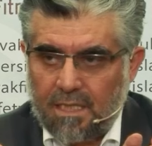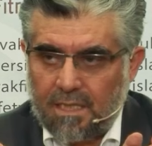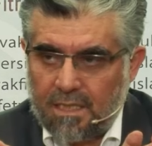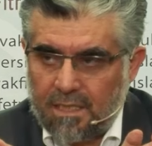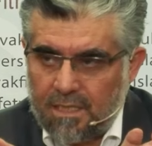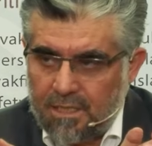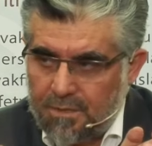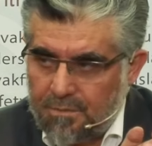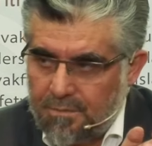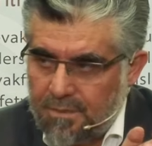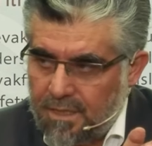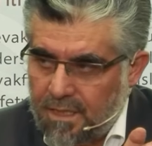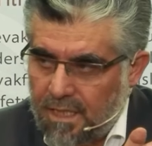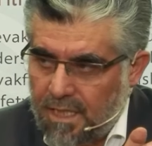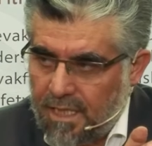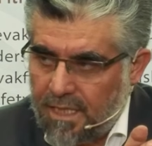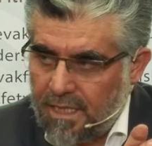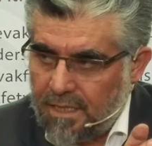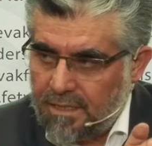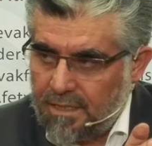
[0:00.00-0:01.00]
Hiçbir
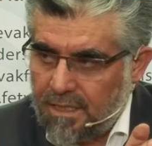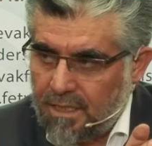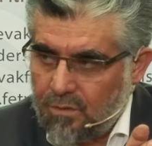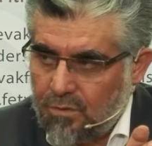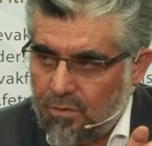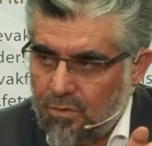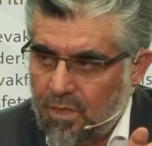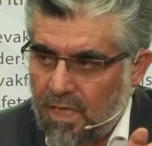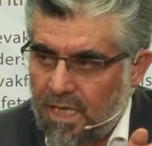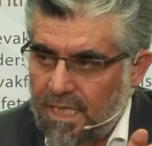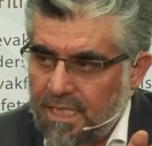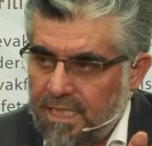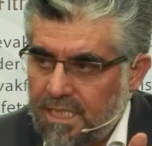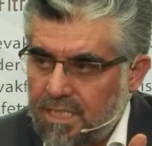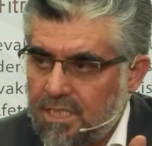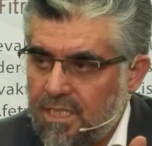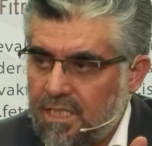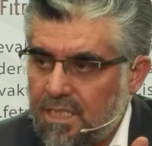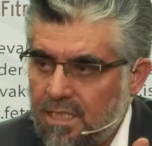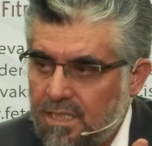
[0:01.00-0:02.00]
ayette Kur'an
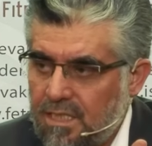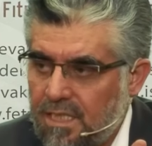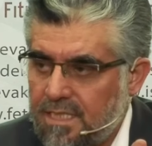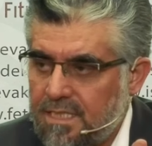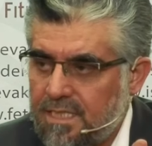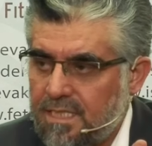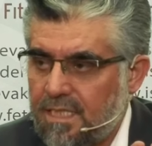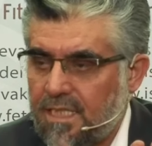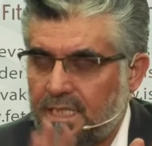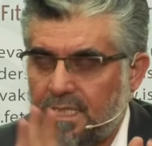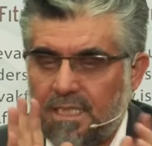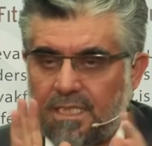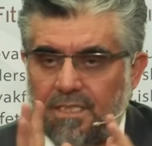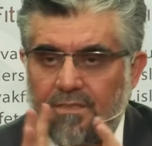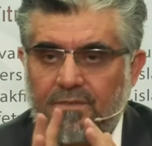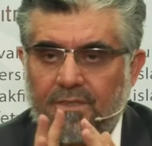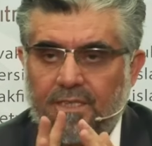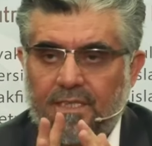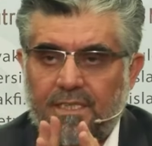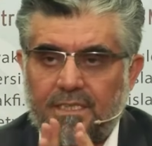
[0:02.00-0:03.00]
İncil'i tasdik eder
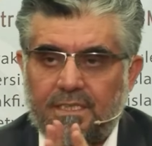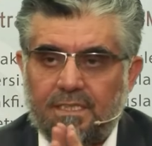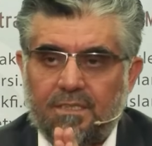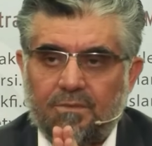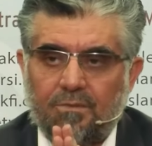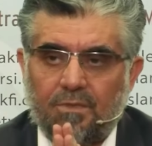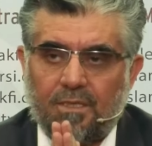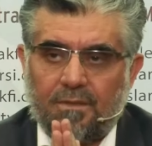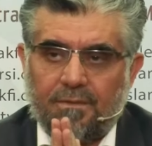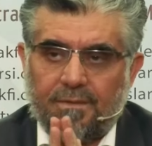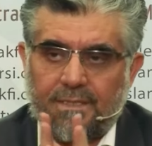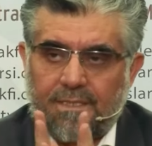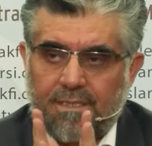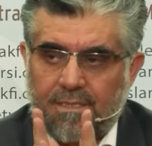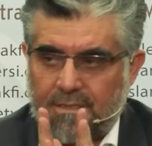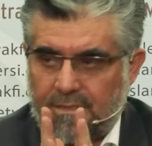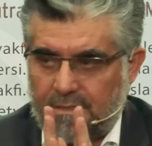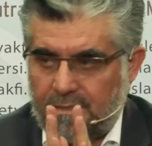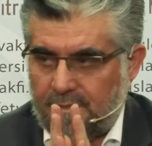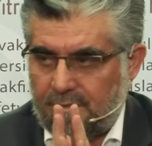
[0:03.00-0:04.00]
ifadesini
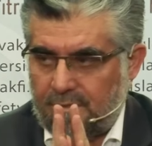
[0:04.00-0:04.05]
bulamazsınız.